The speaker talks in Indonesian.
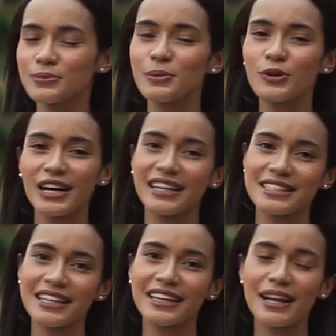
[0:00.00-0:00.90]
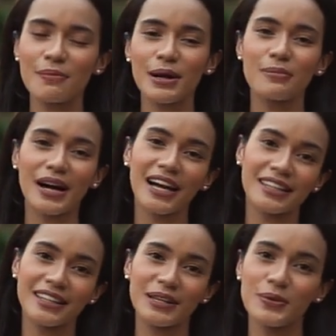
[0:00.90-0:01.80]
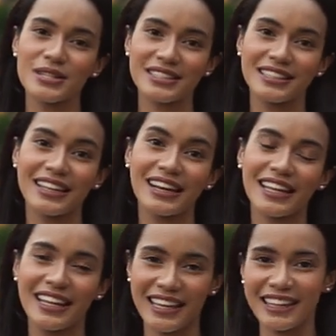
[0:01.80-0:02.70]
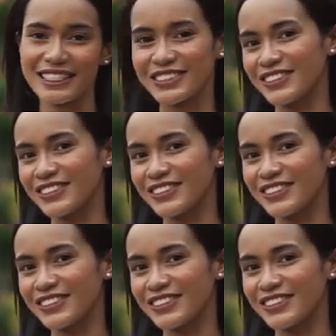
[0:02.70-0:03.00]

cuma bunga daisy adalah melambangkan diri gue sendiri gitu